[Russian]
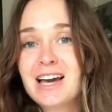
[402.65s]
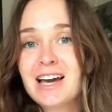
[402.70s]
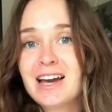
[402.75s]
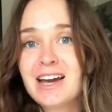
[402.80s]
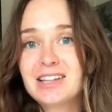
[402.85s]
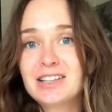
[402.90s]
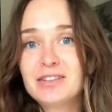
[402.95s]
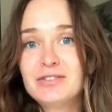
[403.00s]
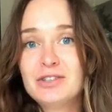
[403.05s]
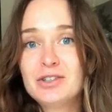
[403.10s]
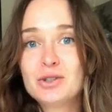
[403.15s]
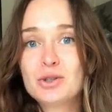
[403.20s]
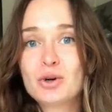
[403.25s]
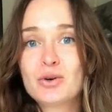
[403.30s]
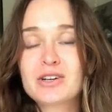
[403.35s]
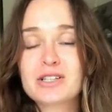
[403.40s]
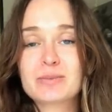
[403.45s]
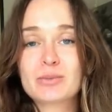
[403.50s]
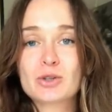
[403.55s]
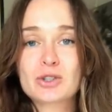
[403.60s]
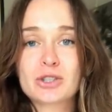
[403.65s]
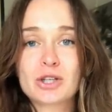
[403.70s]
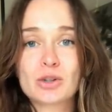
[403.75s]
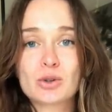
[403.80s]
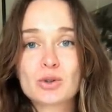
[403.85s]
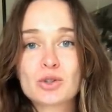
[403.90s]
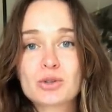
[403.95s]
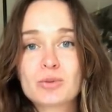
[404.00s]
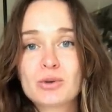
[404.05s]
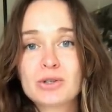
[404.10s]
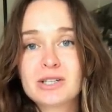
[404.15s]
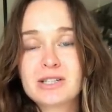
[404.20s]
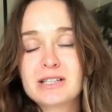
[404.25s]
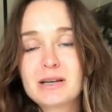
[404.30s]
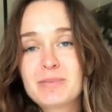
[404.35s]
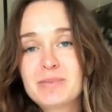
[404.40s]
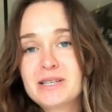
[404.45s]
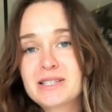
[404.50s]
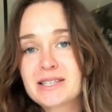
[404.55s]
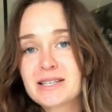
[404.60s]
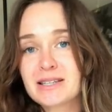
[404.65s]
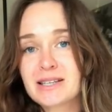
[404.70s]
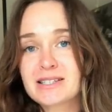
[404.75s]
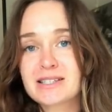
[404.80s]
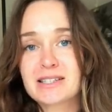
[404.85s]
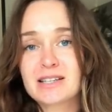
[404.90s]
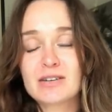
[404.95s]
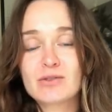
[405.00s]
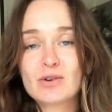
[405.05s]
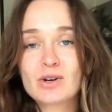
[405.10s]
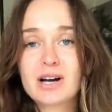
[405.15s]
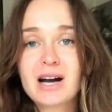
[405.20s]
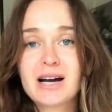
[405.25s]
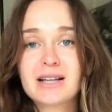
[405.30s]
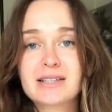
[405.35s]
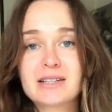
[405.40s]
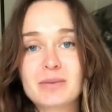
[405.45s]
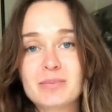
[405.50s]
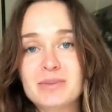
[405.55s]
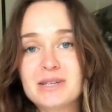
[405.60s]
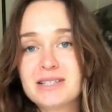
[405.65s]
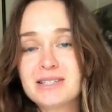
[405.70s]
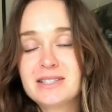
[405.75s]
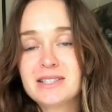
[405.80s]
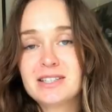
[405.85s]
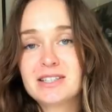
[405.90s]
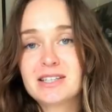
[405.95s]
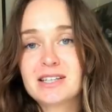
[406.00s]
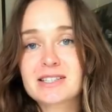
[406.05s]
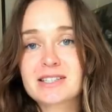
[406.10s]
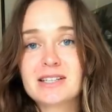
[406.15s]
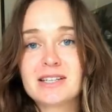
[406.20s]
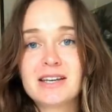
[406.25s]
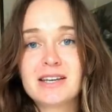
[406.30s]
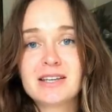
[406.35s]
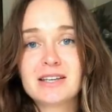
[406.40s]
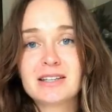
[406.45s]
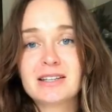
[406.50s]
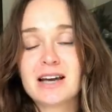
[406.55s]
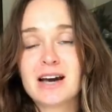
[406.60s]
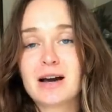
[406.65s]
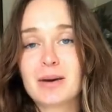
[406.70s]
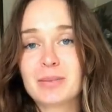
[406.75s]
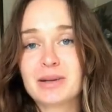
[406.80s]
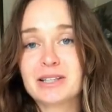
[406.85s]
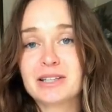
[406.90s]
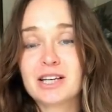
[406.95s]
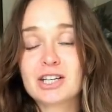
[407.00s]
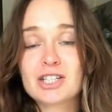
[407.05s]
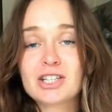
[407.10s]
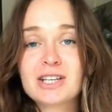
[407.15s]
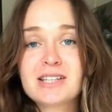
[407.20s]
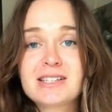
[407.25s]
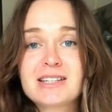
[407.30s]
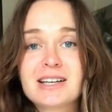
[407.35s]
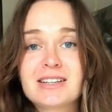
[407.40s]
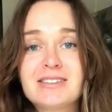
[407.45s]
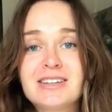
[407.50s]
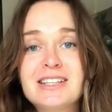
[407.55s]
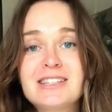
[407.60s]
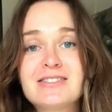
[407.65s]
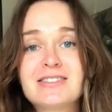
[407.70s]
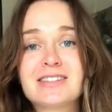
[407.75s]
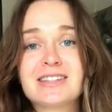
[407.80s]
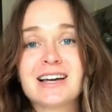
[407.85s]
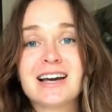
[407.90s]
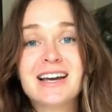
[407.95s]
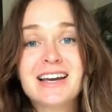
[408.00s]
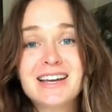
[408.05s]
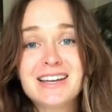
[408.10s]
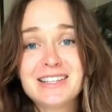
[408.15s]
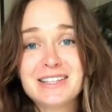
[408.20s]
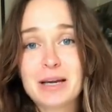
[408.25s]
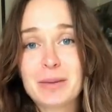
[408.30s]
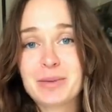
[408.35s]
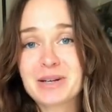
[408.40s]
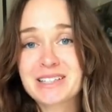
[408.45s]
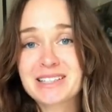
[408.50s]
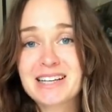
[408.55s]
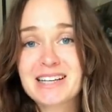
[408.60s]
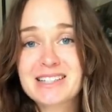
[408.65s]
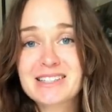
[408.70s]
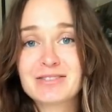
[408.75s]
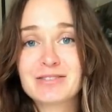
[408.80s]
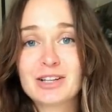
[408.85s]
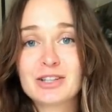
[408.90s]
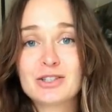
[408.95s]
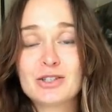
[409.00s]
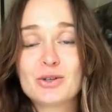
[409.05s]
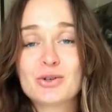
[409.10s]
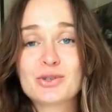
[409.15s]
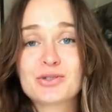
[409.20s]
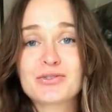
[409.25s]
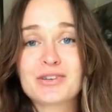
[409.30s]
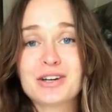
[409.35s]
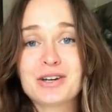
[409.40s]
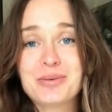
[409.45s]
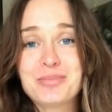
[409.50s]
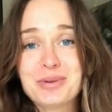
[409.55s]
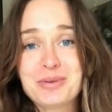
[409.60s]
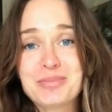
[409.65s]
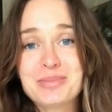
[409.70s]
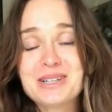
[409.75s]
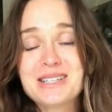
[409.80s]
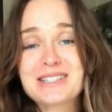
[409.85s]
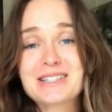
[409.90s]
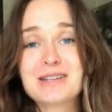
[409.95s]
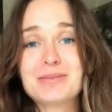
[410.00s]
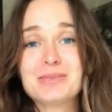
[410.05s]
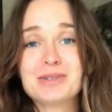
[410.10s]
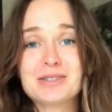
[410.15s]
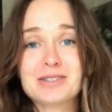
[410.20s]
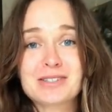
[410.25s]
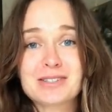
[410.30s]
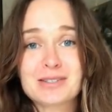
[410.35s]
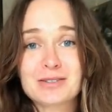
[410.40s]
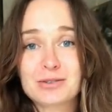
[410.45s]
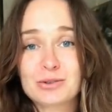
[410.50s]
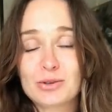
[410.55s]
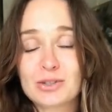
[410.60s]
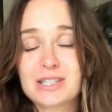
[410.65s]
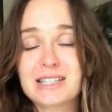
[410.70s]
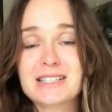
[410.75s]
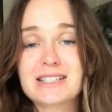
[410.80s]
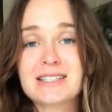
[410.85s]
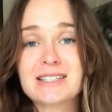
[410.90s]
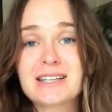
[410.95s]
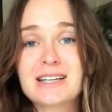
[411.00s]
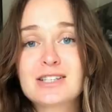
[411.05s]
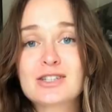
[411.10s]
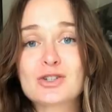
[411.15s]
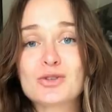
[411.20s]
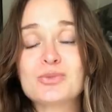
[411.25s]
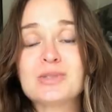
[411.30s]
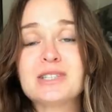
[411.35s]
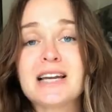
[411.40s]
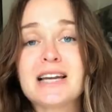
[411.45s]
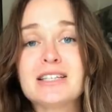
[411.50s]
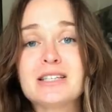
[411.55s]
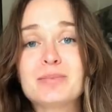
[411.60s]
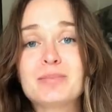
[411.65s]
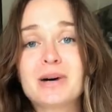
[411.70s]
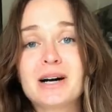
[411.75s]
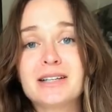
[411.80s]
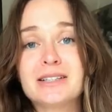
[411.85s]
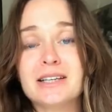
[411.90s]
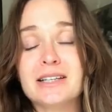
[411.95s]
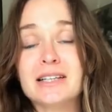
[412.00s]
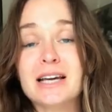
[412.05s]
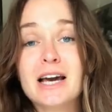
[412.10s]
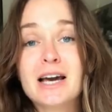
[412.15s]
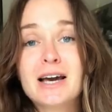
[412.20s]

Это видео, возможно, то, тоже будет записано с одного кадра, без единой склейки на монтаже. Соответственно, я прекрасно владею своими мыслями, то есть концентрация у меня не падает